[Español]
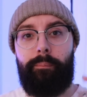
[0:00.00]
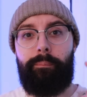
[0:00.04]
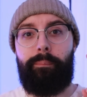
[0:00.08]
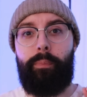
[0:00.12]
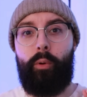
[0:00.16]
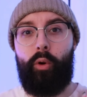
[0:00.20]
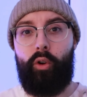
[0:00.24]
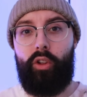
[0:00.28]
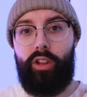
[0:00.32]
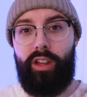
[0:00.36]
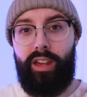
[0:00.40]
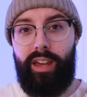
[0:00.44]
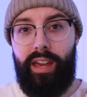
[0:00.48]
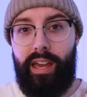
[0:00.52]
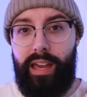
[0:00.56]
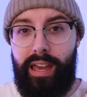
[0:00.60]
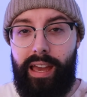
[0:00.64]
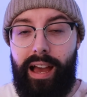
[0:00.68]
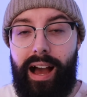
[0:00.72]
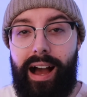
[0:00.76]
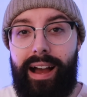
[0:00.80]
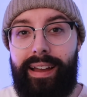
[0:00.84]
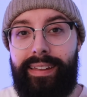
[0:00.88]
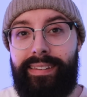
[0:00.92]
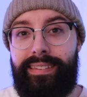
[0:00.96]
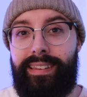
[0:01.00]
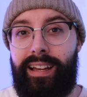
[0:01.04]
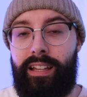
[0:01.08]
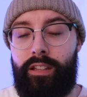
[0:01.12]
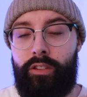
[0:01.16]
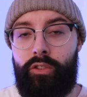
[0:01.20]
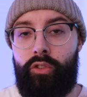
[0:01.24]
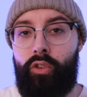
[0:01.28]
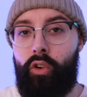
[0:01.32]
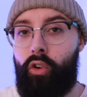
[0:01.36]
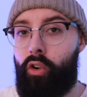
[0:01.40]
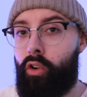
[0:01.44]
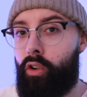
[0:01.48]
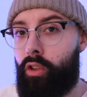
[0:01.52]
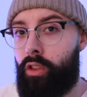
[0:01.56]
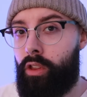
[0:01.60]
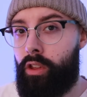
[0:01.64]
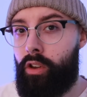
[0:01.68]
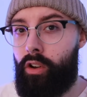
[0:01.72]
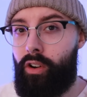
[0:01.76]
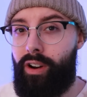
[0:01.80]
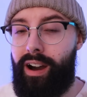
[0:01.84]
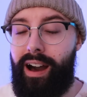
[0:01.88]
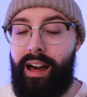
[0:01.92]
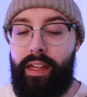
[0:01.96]
¿Por qué hay tanto
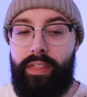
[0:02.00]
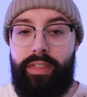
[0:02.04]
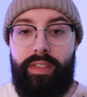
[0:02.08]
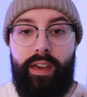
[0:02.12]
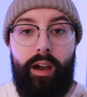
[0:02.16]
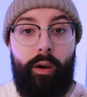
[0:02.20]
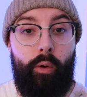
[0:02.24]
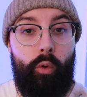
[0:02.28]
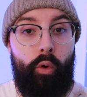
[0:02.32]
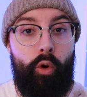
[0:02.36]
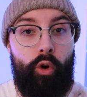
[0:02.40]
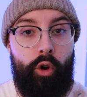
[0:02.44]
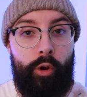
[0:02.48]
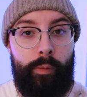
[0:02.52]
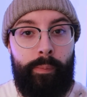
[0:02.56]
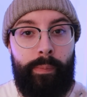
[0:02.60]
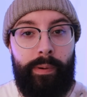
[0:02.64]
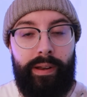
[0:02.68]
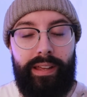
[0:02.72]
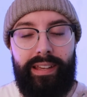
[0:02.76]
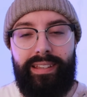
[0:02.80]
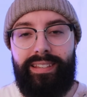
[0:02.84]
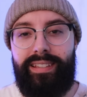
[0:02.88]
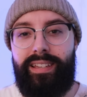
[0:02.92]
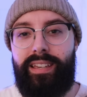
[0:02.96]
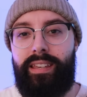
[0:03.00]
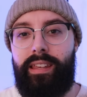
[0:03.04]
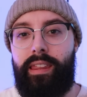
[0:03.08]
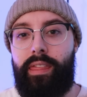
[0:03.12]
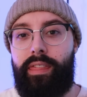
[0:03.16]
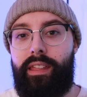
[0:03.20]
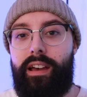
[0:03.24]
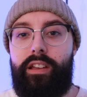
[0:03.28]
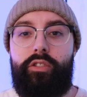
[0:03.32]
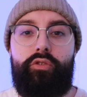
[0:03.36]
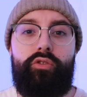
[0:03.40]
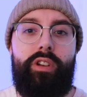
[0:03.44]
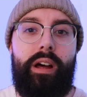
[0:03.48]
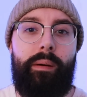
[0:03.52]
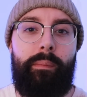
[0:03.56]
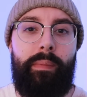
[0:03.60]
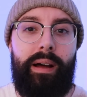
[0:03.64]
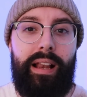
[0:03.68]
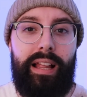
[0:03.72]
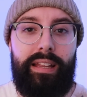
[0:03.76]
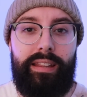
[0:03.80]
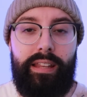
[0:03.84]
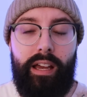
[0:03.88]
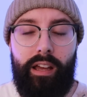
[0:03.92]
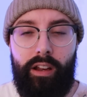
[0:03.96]
odio hacia WordPress? Quizá es una
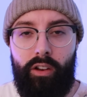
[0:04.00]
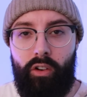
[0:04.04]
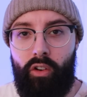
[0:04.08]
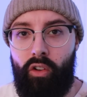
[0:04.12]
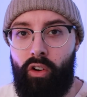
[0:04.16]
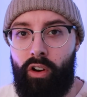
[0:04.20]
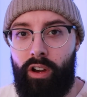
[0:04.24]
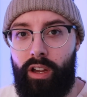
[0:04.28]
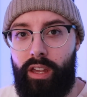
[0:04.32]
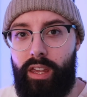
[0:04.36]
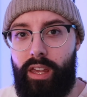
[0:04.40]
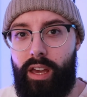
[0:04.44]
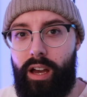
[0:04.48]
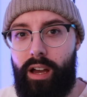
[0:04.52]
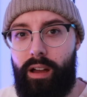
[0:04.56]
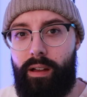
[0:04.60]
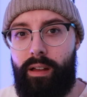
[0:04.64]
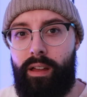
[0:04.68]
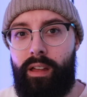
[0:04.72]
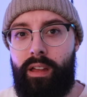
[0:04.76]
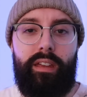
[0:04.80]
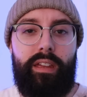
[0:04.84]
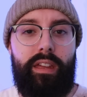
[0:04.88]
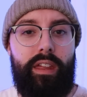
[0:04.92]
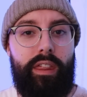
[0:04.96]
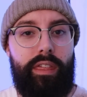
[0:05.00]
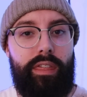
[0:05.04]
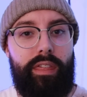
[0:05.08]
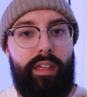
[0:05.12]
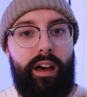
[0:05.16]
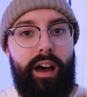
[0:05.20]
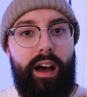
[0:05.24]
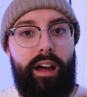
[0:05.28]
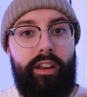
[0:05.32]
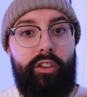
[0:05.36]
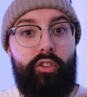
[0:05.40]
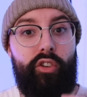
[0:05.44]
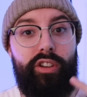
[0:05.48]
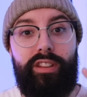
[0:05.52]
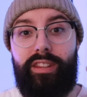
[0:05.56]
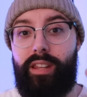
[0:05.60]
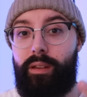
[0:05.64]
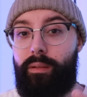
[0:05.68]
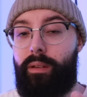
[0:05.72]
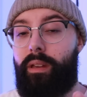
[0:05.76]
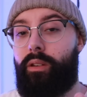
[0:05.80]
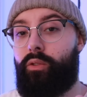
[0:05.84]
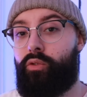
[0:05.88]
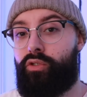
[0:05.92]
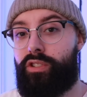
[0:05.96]
mala tecnología, quizá no esté
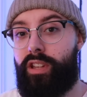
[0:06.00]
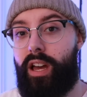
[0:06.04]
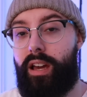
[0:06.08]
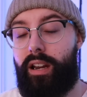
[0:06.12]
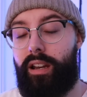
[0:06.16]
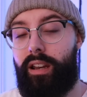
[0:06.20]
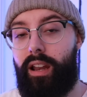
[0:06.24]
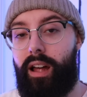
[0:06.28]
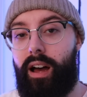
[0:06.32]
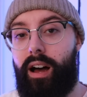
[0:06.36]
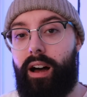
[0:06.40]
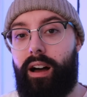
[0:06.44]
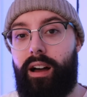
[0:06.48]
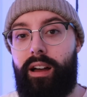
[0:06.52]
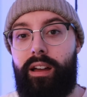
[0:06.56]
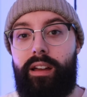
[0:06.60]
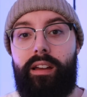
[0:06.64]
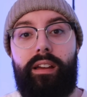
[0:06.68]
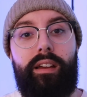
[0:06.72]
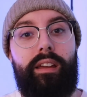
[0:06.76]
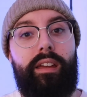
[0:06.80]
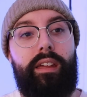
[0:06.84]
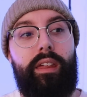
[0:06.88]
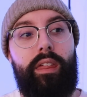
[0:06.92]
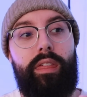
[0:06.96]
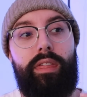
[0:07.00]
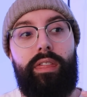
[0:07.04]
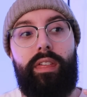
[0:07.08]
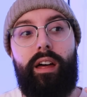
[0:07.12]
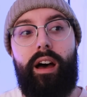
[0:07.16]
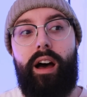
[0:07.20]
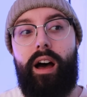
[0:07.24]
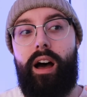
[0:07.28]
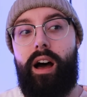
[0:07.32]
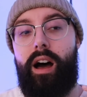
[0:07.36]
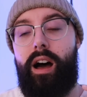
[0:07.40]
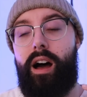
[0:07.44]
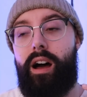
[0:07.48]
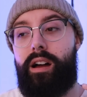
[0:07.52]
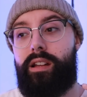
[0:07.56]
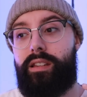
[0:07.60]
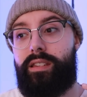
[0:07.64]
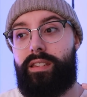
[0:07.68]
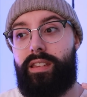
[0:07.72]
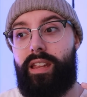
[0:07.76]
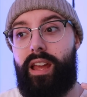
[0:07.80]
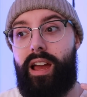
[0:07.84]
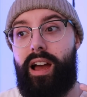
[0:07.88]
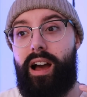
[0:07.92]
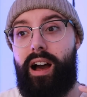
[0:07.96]
bien usarla, quizá
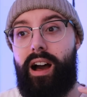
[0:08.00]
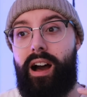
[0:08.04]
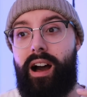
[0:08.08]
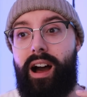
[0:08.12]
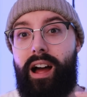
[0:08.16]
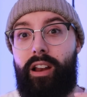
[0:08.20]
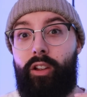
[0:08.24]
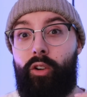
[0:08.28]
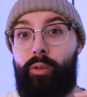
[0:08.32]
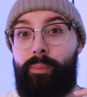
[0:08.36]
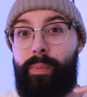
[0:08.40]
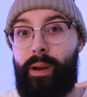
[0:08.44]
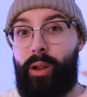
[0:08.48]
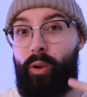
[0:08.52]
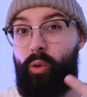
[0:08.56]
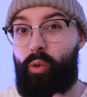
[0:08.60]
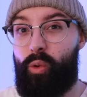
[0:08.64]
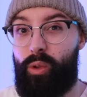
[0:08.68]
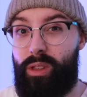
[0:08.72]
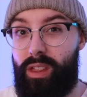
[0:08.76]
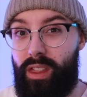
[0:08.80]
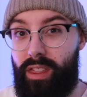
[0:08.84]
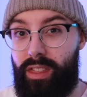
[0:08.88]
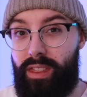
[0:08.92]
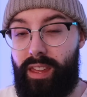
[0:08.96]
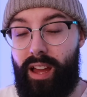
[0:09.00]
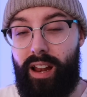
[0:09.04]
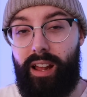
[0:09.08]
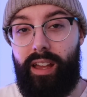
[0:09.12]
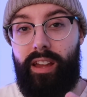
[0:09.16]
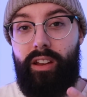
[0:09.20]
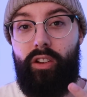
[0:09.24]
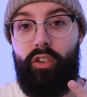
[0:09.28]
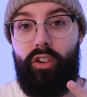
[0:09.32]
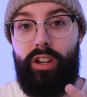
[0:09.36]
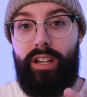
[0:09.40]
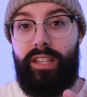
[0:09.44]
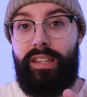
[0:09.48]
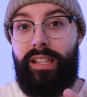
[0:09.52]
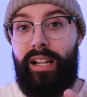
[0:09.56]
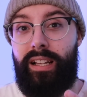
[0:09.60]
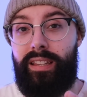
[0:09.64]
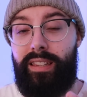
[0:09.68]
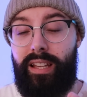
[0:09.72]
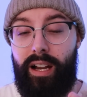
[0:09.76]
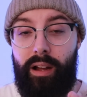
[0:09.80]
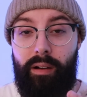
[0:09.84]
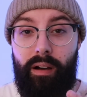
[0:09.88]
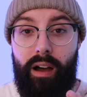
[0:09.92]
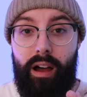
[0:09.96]
sea algo perjudicial que nos quita el
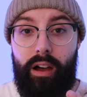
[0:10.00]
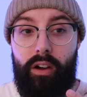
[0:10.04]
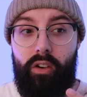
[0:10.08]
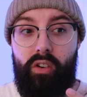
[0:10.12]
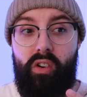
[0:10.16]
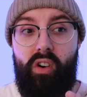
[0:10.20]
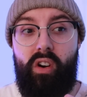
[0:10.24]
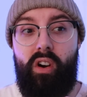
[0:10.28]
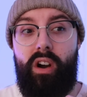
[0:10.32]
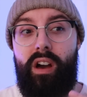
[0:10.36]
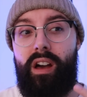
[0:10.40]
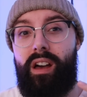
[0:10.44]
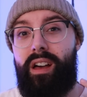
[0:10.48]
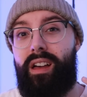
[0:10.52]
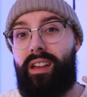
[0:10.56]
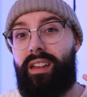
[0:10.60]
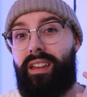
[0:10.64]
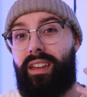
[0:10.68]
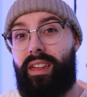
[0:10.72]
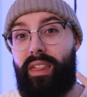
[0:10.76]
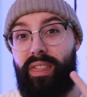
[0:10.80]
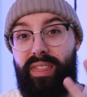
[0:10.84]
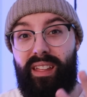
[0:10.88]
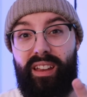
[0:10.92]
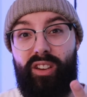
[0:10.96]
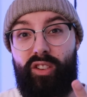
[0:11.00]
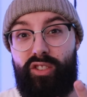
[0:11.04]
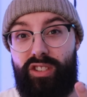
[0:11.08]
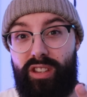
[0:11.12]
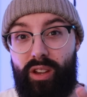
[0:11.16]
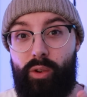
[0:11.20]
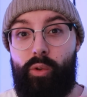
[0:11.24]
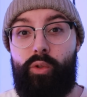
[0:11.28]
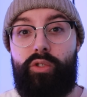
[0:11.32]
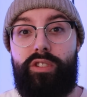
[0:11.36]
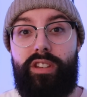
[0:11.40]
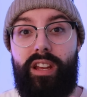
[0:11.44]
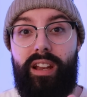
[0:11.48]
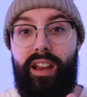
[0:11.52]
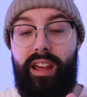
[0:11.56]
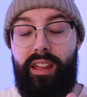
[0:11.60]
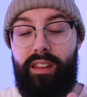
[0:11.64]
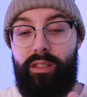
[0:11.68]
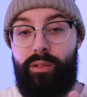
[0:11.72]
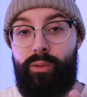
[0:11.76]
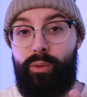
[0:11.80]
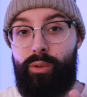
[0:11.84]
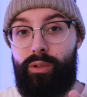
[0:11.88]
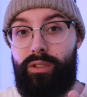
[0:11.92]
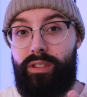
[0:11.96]
trabajo, quizá no se use en la
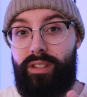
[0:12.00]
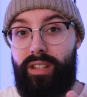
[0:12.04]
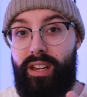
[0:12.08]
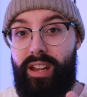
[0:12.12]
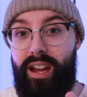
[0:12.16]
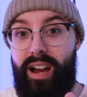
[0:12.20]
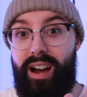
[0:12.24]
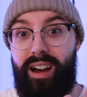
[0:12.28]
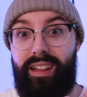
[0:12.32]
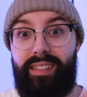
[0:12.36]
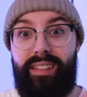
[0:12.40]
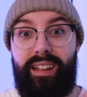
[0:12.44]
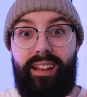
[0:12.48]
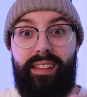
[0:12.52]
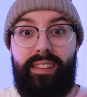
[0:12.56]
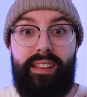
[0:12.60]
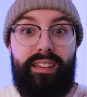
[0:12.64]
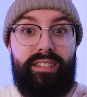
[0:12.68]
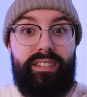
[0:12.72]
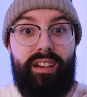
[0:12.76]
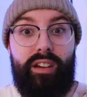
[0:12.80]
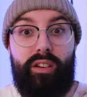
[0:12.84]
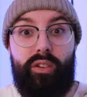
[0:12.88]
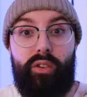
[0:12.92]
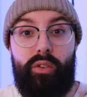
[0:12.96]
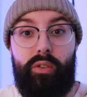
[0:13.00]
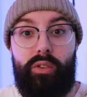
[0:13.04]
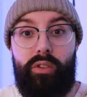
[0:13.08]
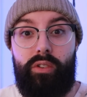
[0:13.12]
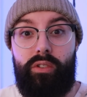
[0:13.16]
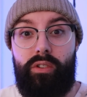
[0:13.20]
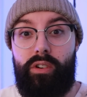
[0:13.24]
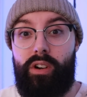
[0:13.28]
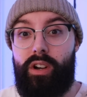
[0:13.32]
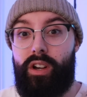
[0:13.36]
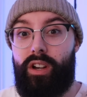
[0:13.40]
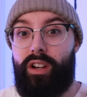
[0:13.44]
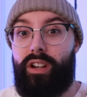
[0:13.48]
industria del desarrollo.